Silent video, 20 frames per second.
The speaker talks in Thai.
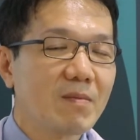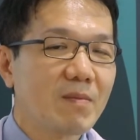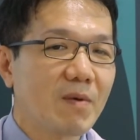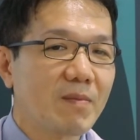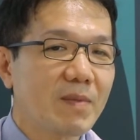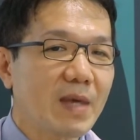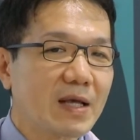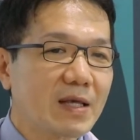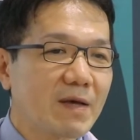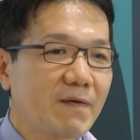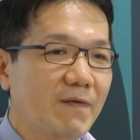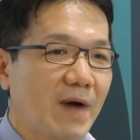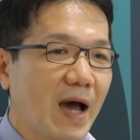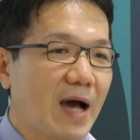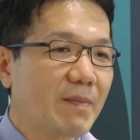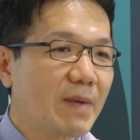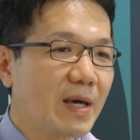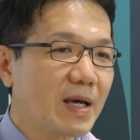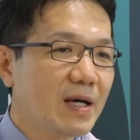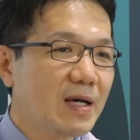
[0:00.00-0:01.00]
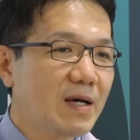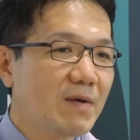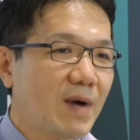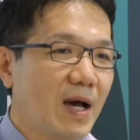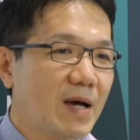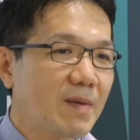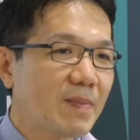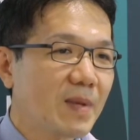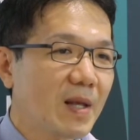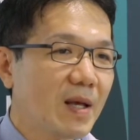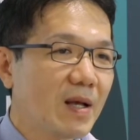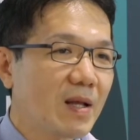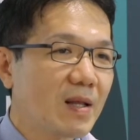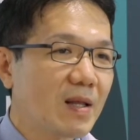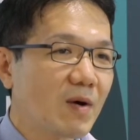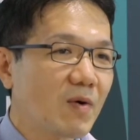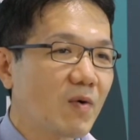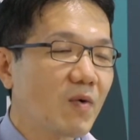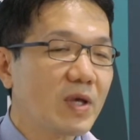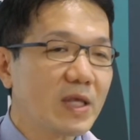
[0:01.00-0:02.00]
ผมอยากจะฝากไปก็คือว่า
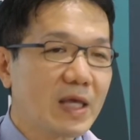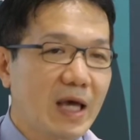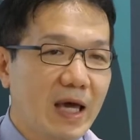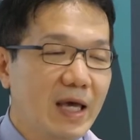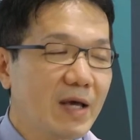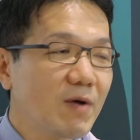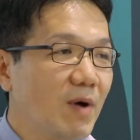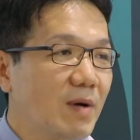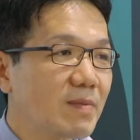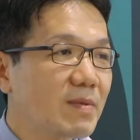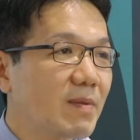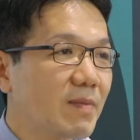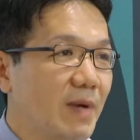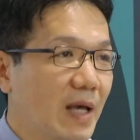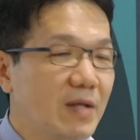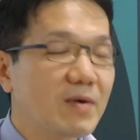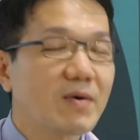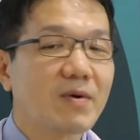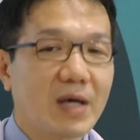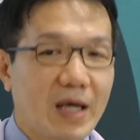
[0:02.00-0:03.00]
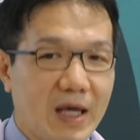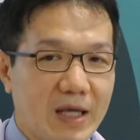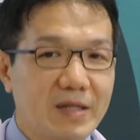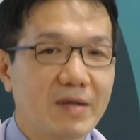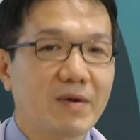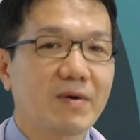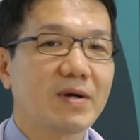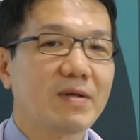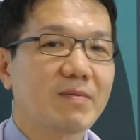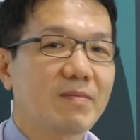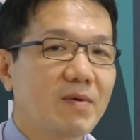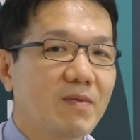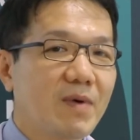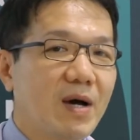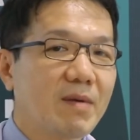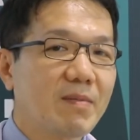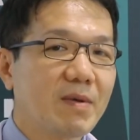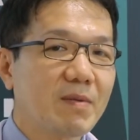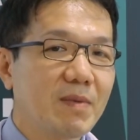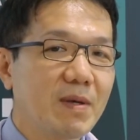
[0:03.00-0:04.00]
เราควรจะให้ความสำคัญของการนอนเพราะ
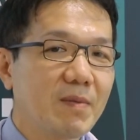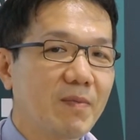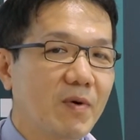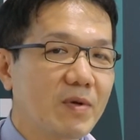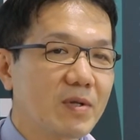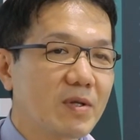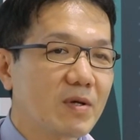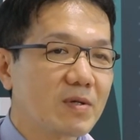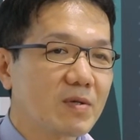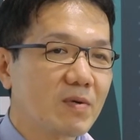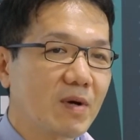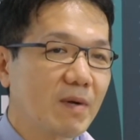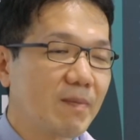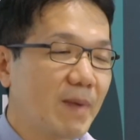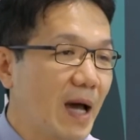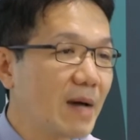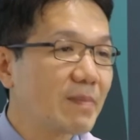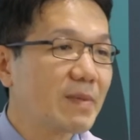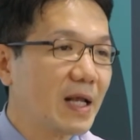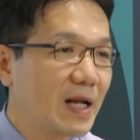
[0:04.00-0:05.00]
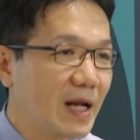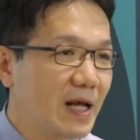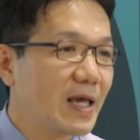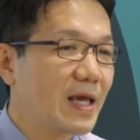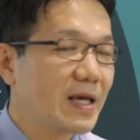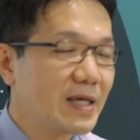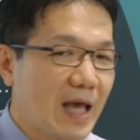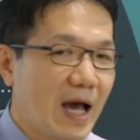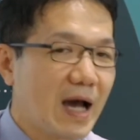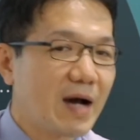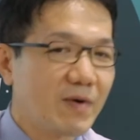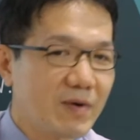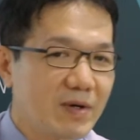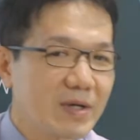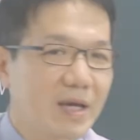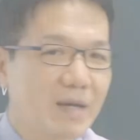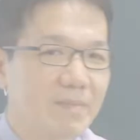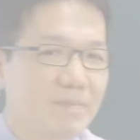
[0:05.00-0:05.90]
ว่ามันมีผลต่อสุขภาพในระยะยาวค